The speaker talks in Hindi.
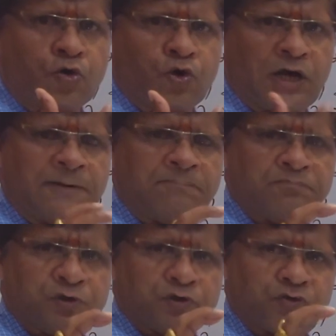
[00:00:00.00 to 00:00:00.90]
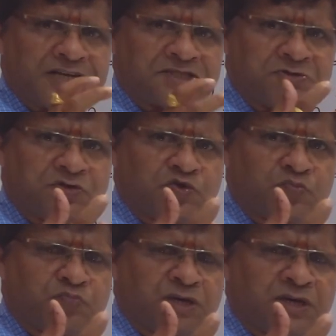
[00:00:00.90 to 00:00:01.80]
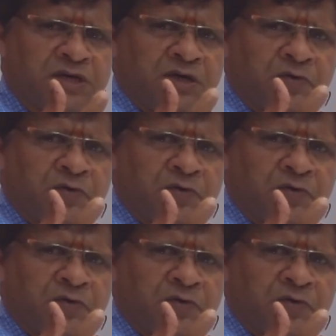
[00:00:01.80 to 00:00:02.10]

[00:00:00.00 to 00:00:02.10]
हो गया तो वास्तविक रूप में